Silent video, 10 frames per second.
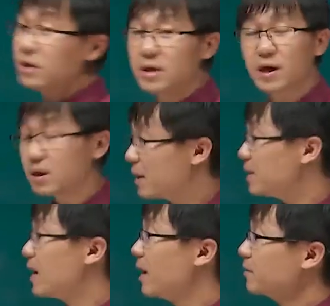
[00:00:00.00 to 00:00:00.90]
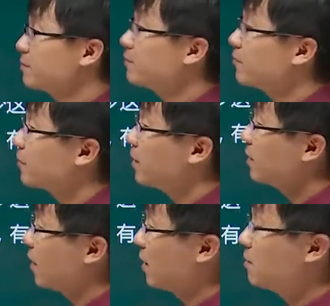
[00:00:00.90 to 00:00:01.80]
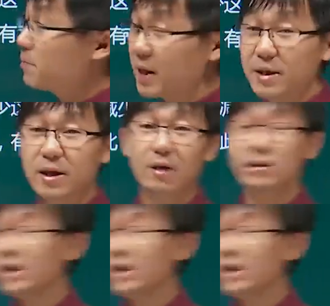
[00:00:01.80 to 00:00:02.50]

的这样的买家，嗯，还要卖一个好